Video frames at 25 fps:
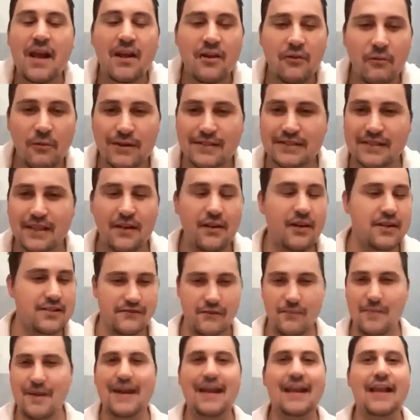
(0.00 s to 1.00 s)
queste cose.
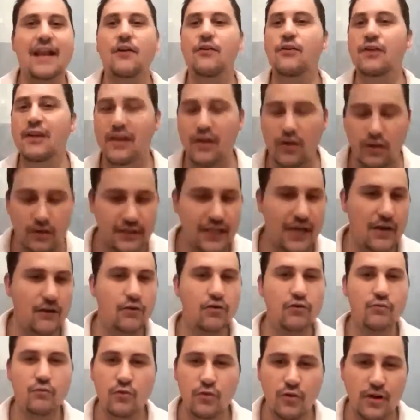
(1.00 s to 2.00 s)
Va bene che con il lockdown
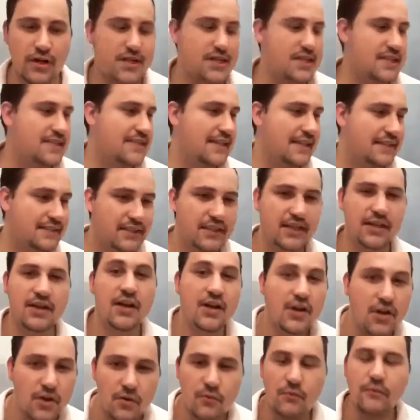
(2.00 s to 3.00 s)
comunque c'è stata
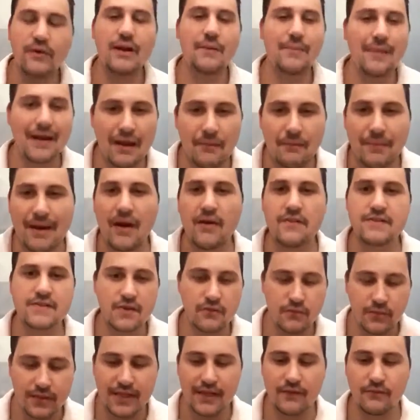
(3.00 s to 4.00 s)
una bella pausa,
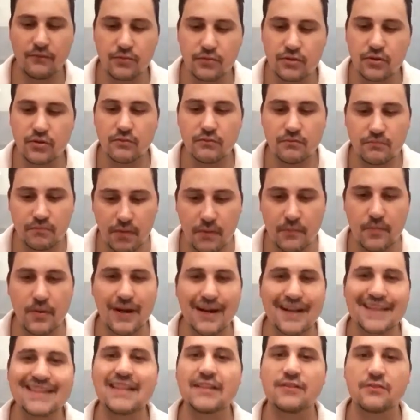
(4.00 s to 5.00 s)
quindi ha avuto proprio
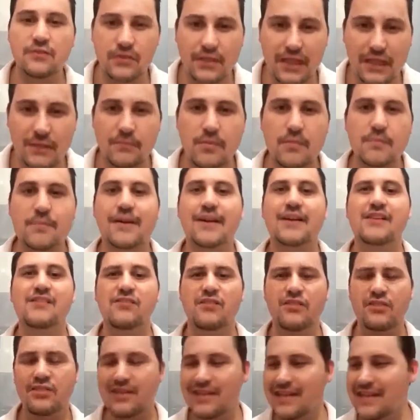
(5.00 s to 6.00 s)
anche tanto tempo per
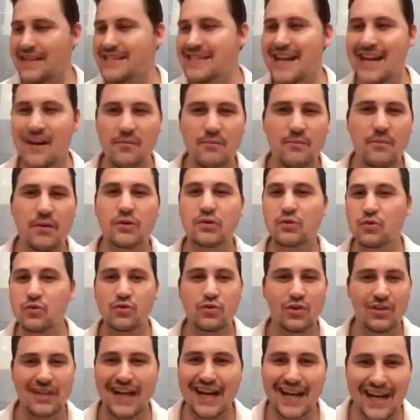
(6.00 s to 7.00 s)
organizzare un po'
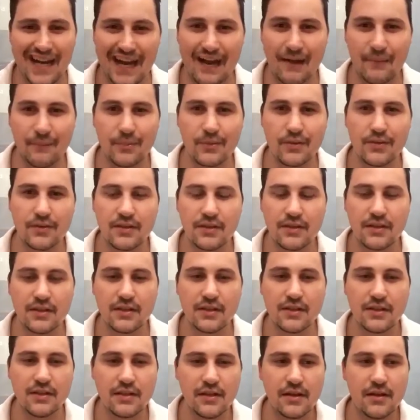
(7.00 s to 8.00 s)
tutto da capo.
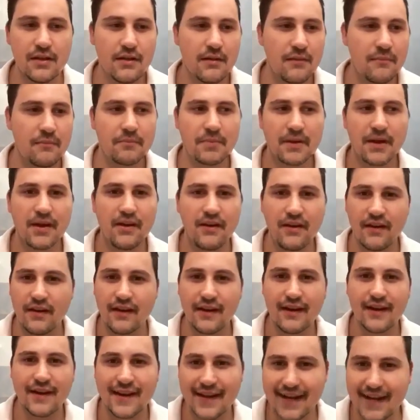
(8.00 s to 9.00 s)
Però,
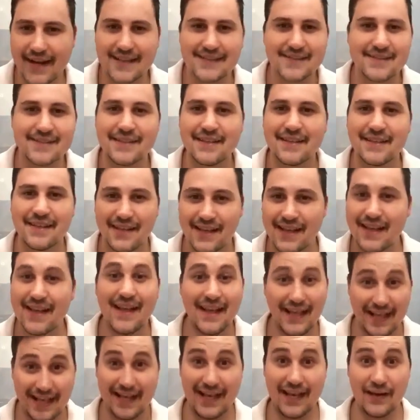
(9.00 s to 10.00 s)
ragazzi,
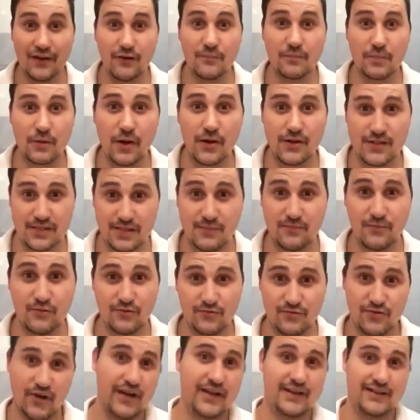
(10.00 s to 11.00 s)
l'anno prossimo,
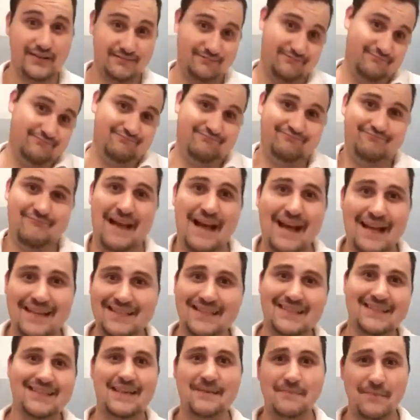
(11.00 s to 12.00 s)
cioè, a
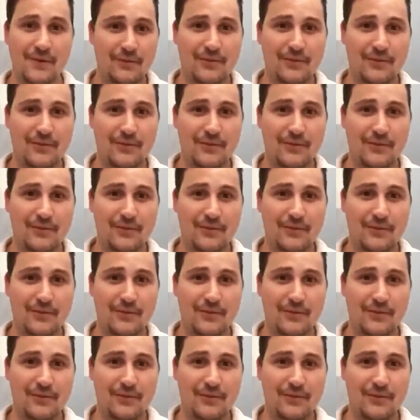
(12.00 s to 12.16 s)
settembre,